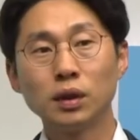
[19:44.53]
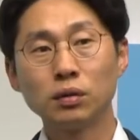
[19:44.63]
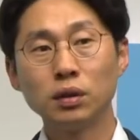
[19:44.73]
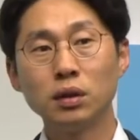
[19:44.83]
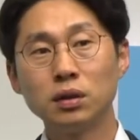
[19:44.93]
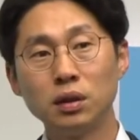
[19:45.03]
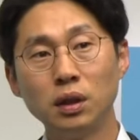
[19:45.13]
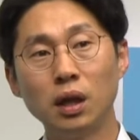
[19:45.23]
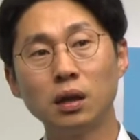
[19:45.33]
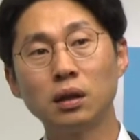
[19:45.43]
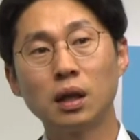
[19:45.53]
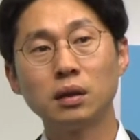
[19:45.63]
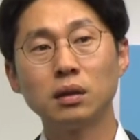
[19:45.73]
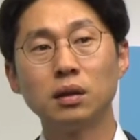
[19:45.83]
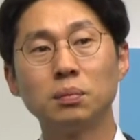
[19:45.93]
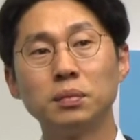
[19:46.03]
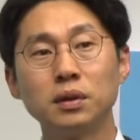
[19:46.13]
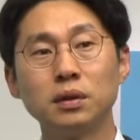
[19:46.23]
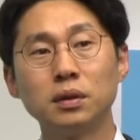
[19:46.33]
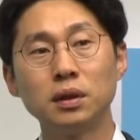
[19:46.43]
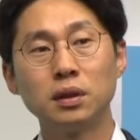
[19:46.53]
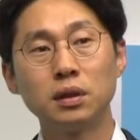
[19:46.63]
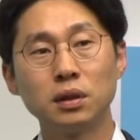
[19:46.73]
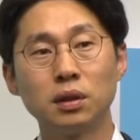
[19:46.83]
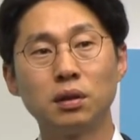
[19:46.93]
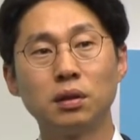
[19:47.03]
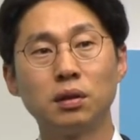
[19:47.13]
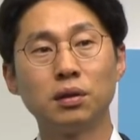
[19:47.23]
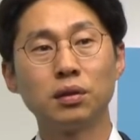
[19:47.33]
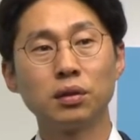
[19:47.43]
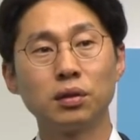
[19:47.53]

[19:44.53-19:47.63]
근데 뒤에 딴 기업들이 실적